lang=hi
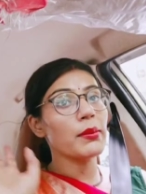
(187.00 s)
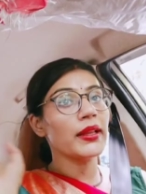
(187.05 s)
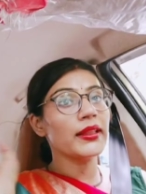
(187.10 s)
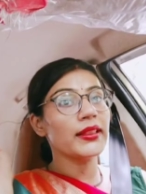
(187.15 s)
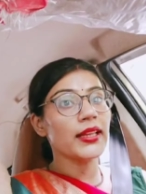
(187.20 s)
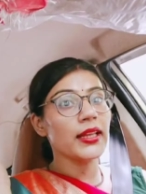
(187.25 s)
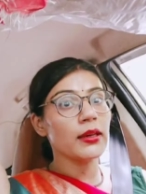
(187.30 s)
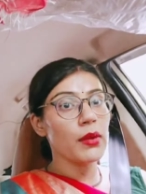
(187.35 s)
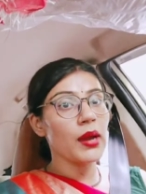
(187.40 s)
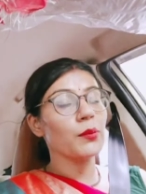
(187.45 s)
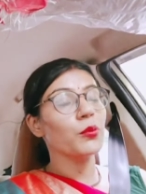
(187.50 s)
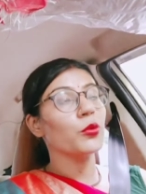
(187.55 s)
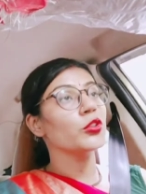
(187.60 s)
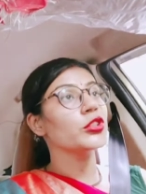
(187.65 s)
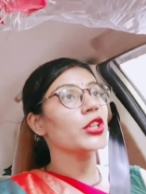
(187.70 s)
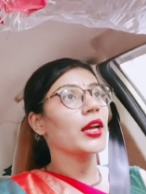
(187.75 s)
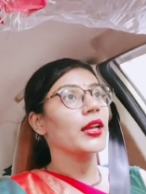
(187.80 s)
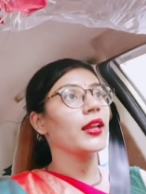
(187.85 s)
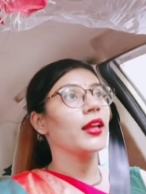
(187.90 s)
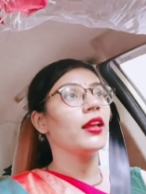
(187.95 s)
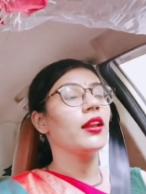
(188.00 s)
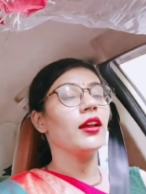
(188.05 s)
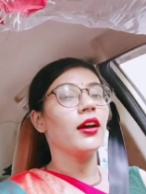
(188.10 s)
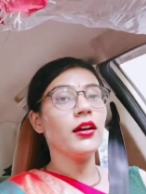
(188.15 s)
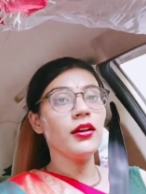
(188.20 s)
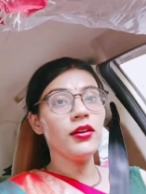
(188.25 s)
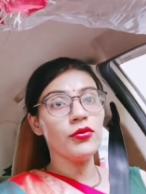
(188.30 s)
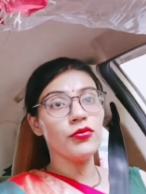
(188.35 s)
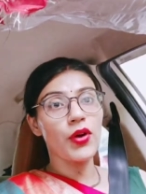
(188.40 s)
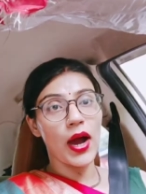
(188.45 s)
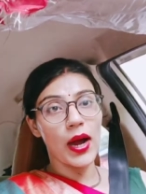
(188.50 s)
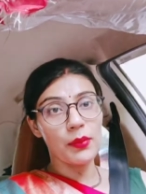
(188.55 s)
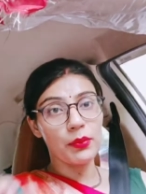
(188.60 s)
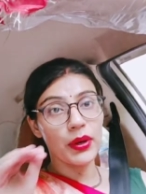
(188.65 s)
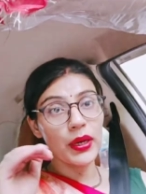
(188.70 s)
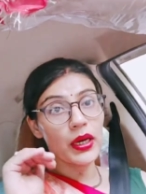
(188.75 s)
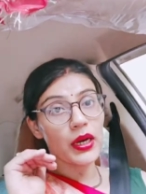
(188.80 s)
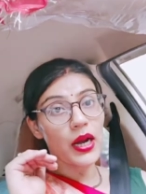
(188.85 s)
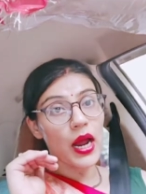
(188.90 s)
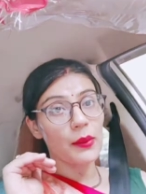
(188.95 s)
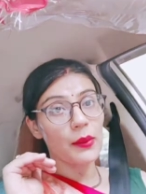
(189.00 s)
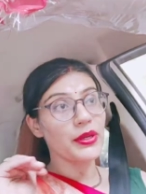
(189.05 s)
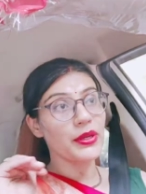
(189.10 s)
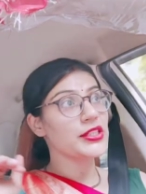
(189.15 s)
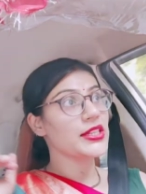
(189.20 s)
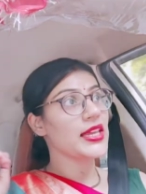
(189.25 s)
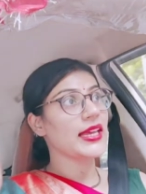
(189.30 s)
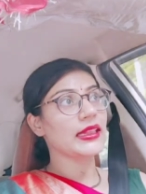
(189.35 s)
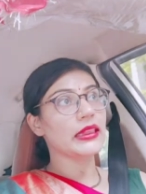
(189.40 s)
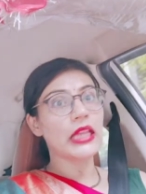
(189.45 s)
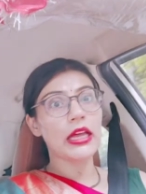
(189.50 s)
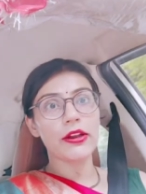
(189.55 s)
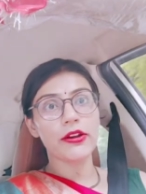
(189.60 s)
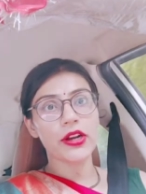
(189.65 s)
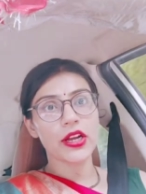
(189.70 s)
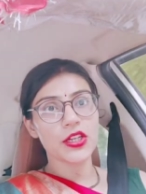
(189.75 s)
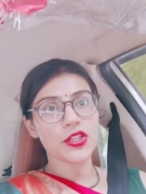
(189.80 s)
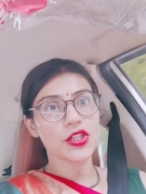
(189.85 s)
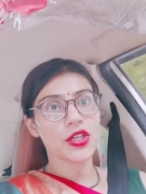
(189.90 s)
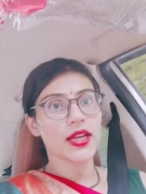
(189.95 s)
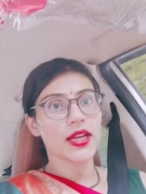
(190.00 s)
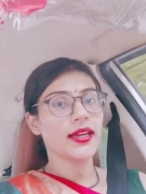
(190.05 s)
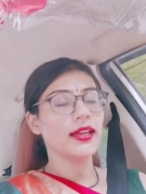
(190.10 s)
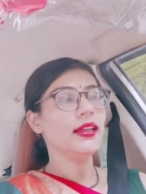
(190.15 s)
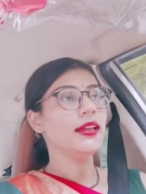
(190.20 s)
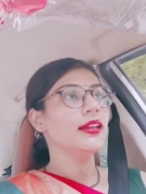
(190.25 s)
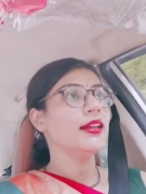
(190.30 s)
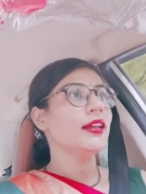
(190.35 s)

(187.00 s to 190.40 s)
मंदिर में हमको जाना है ना वहाँ पर अभी से इतना रश है